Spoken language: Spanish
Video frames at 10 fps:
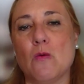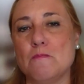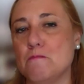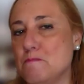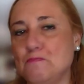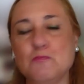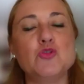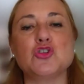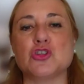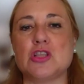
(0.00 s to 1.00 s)

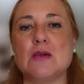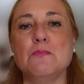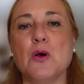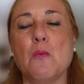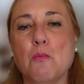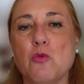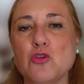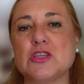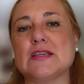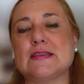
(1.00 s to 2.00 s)
mucho tiempo,
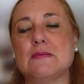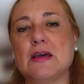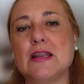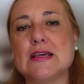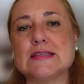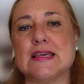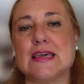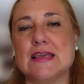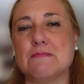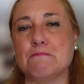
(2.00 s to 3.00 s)
muchas semanas
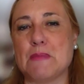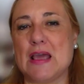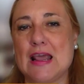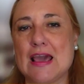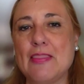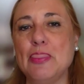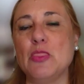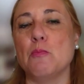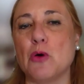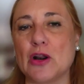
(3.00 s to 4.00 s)
peleando
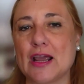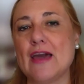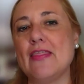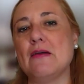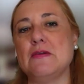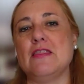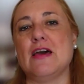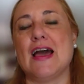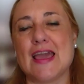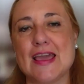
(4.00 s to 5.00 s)
por cada
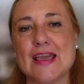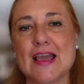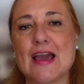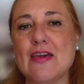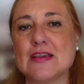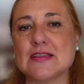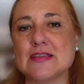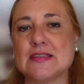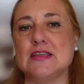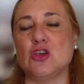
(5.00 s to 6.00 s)
vida, en cada
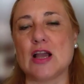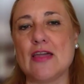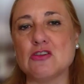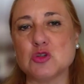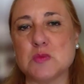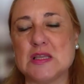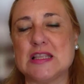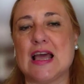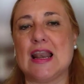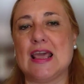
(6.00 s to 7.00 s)
sitio, en cada
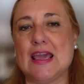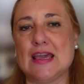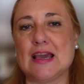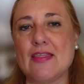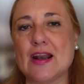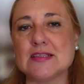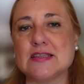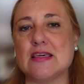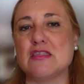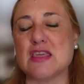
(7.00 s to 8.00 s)
hospital, en cada
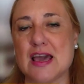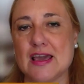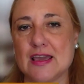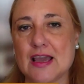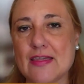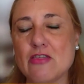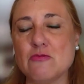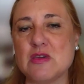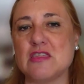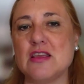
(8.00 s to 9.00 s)
residencia, en cada
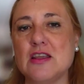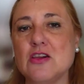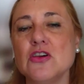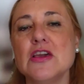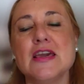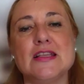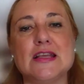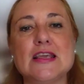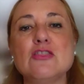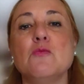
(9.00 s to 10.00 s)
domicilio y
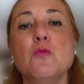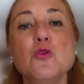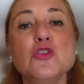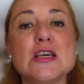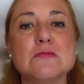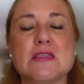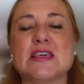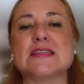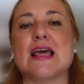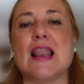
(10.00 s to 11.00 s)
teniendo muchas
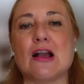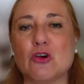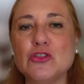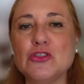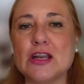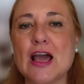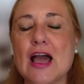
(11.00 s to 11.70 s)
veces a la contra